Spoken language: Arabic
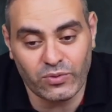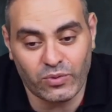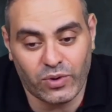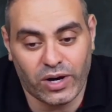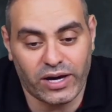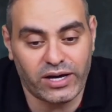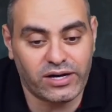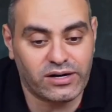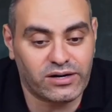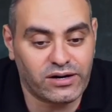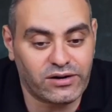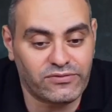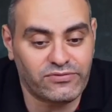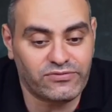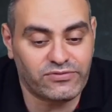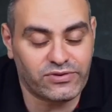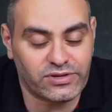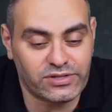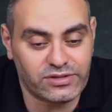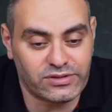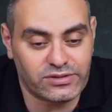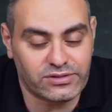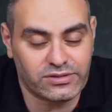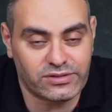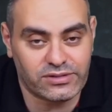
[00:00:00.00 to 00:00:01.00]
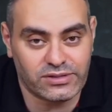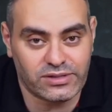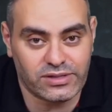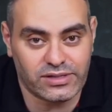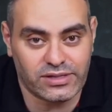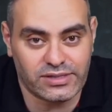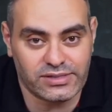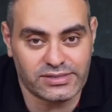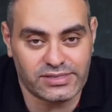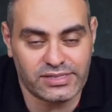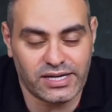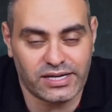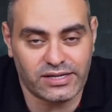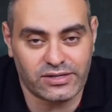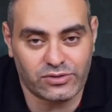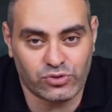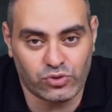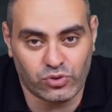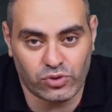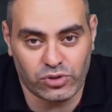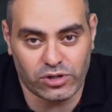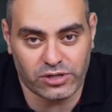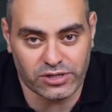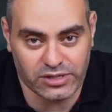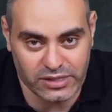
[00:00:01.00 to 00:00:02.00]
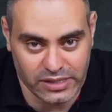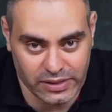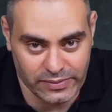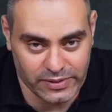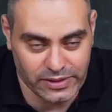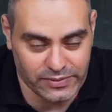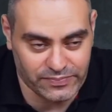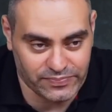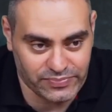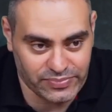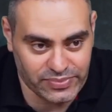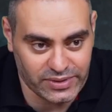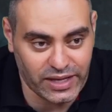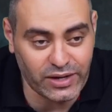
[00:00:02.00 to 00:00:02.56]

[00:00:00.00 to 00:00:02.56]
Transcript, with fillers: وهيخفض آه، سعر الدولار كمان